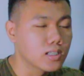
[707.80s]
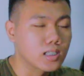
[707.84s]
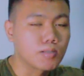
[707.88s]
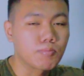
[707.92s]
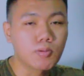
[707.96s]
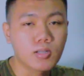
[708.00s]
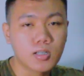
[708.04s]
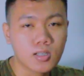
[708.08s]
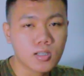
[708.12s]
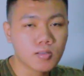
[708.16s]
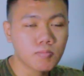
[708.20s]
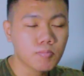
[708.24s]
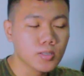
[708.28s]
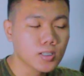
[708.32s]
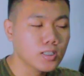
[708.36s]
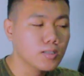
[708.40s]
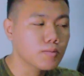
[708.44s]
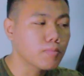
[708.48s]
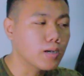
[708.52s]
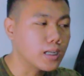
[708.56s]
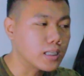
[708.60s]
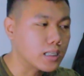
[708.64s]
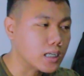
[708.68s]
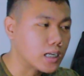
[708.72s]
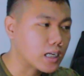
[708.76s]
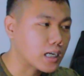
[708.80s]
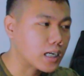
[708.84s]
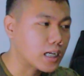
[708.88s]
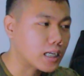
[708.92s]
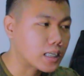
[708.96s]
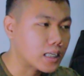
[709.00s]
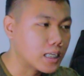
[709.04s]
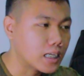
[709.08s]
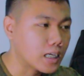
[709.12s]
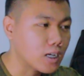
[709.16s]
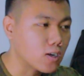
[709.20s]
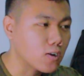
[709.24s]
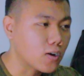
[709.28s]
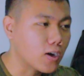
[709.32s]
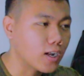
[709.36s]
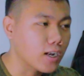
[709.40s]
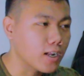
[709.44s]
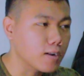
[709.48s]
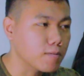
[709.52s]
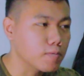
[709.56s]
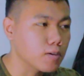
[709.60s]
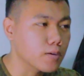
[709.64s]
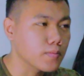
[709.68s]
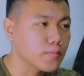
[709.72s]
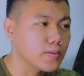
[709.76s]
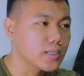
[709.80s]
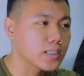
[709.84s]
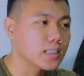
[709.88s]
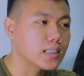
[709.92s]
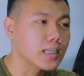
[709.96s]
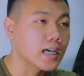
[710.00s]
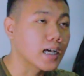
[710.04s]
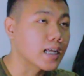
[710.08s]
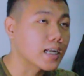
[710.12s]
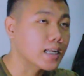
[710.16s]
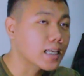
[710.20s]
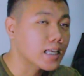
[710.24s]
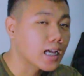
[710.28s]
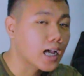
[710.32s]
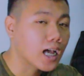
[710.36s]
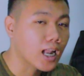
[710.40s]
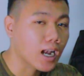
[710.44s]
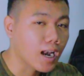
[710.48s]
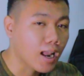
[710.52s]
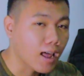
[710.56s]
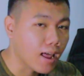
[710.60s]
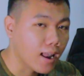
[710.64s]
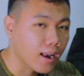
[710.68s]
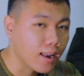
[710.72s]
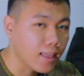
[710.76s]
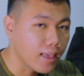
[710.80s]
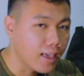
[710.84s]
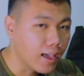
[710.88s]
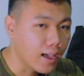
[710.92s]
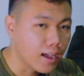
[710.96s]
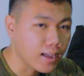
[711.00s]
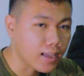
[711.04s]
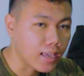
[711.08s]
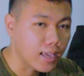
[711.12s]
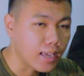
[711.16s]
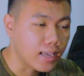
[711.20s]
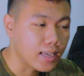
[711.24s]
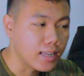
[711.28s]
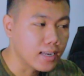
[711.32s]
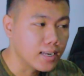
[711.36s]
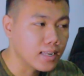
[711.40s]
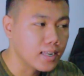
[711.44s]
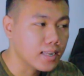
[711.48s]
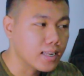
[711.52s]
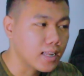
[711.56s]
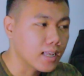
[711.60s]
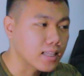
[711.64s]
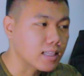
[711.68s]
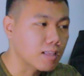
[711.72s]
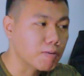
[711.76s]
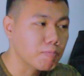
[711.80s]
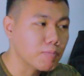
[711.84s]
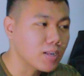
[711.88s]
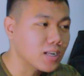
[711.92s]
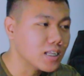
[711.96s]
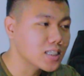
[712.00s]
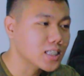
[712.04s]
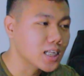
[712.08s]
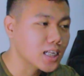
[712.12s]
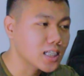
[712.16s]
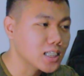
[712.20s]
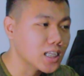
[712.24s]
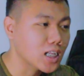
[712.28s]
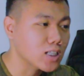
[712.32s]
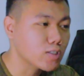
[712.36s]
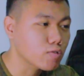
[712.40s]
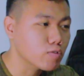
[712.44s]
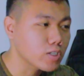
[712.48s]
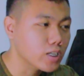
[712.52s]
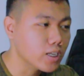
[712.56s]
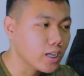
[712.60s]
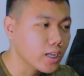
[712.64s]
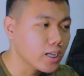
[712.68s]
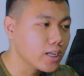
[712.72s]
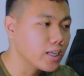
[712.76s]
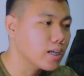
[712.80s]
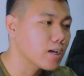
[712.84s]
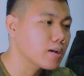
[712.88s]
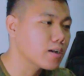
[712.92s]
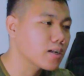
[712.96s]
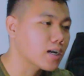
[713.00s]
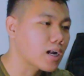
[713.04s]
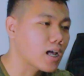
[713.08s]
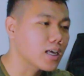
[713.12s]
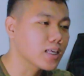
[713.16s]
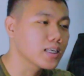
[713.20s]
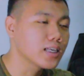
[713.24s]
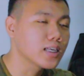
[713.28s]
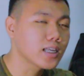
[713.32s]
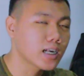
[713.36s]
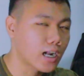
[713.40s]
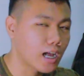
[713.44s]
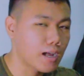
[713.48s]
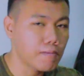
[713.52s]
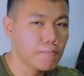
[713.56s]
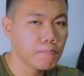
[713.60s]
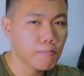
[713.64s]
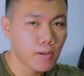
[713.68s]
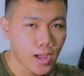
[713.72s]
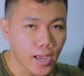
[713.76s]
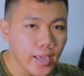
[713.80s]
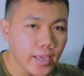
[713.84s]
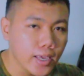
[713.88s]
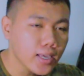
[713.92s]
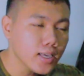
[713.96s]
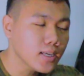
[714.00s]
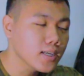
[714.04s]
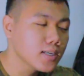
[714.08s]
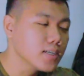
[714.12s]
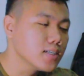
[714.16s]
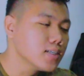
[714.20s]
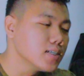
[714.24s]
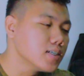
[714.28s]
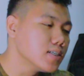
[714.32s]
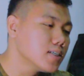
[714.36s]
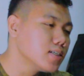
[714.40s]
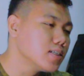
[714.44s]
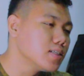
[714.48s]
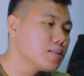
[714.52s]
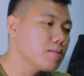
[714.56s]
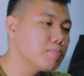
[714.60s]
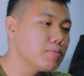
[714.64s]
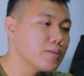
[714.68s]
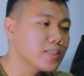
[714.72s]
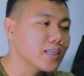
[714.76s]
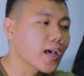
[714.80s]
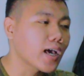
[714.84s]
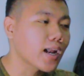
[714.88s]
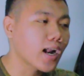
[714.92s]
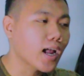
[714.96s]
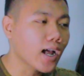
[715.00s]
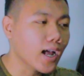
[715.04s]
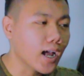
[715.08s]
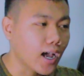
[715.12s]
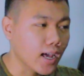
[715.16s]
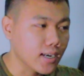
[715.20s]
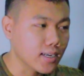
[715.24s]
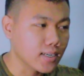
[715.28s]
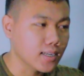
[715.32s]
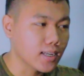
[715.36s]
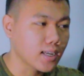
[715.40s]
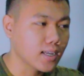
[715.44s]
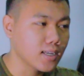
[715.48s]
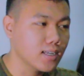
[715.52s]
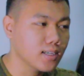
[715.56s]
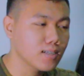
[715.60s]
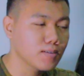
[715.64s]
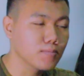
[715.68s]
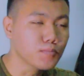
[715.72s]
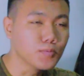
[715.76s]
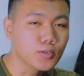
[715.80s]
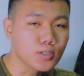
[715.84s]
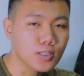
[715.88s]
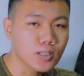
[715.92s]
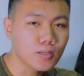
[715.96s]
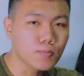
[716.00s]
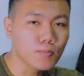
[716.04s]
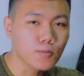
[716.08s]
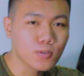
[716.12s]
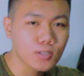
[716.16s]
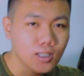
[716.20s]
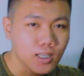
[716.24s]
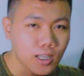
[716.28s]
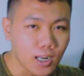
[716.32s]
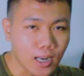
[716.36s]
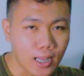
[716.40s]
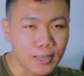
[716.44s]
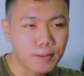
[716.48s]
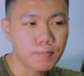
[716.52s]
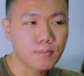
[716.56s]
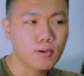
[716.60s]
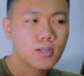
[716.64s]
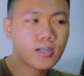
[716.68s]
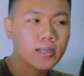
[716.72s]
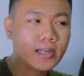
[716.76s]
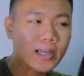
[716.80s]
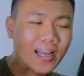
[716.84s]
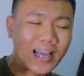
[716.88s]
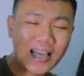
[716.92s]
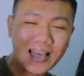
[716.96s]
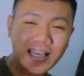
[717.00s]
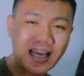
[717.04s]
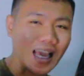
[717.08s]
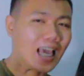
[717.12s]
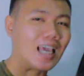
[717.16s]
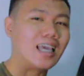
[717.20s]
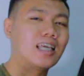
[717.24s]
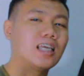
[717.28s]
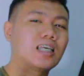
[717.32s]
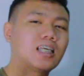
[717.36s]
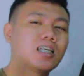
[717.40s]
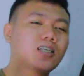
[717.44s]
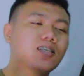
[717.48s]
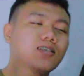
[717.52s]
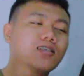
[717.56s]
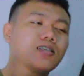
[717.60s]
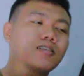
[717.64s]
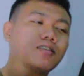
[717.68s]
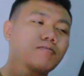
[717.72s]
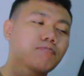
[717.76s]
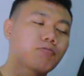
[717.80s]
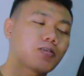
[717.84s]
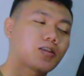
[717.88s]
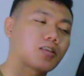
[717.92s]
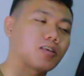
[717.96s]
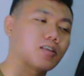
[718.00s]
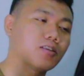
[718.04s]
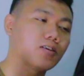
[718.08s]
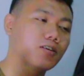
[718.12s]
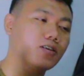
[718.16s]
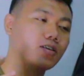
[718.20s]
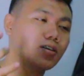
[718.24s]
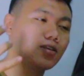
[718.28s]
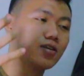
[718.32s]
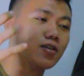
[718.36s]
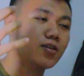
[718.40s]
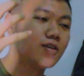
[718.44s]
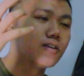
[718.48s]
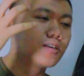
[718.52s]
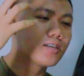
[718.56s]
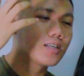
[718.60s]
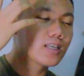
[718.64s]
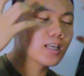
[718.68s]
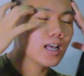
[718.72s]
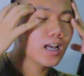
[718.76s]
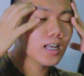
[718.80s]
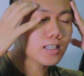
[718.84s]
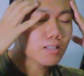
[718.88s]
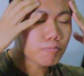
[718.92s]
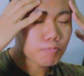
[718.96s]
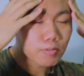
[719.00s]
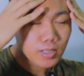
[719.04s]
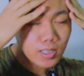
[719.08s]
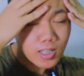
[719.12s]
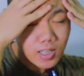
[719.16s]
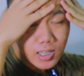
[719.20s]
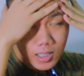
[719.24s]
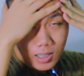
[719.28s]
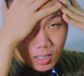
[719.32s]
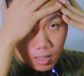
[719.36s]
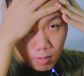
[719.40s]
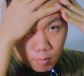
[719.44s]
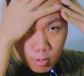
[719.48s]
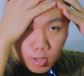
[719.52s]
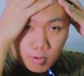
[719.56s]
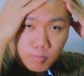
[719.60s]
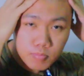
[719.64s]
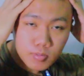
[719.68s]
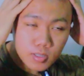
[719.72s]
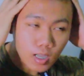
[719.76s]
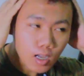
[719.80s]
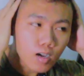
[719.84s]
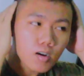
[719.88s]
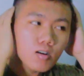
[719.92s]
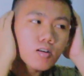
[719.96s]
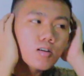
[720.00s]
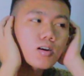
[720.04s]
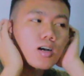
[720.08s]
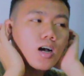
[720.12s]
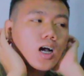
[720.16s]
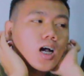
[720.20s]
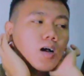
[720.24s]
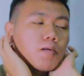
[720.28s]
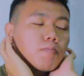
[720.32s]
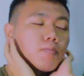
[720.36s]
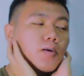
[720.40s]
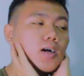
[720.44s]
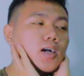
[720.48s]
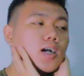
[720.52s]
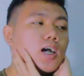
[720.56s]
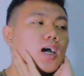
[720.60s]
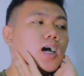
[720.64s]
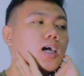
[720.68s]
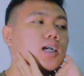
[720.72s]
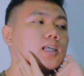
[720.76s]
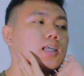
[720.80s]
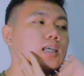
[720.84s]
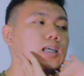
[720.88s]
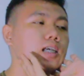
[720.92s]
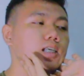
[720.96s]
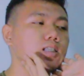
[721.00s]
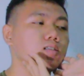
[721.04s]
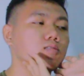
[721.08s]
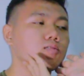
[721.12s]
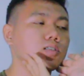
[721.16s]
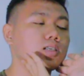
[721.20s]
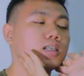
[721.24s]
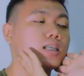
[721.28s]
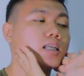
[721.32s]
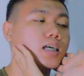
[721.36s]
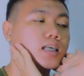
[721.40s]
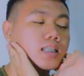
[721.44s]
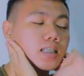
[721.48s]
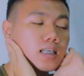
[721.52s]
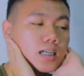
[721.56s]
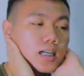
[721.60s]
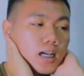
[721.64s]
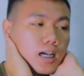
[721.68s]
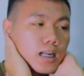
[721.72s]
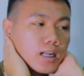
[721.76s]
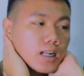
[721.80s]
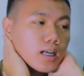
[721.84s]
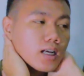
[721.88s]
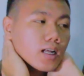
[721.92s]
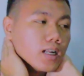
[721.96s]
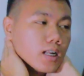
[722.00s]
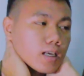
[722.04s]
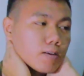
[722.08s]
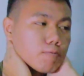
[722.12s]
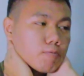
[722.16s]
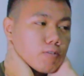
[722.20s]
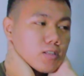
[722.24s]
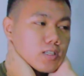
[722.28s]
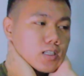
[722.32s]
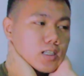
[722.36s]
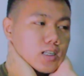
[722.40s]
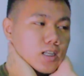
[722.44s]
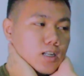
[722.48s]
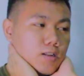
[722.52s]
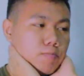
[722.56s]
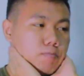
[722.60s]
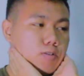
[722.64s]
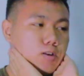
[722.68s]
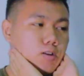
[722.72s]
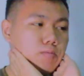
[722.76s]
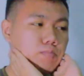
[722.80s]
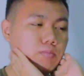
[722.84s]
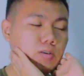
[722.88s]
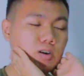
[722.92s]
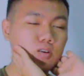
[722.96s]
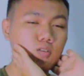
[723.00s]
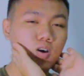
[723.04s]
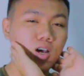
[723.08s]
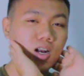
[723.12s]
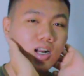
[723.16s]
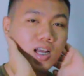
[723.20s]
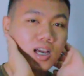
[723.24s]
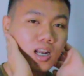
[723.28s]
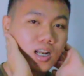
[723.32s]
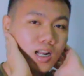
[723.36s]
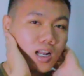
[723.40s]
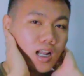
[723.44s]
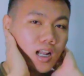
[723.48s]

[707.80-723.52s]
Sebenarnya masih banyak lagi kalau kalian mau mencari hal-hal yang kayak gini ya, tapi ini salah satunya yang lagi ramai dibicarakan ya. Bukti-bukti Lemon. gay seperti itu. Ya, tapi kita belum tahu apakah G atau tidaknya karena Lemon sendiri belum mengeluarkan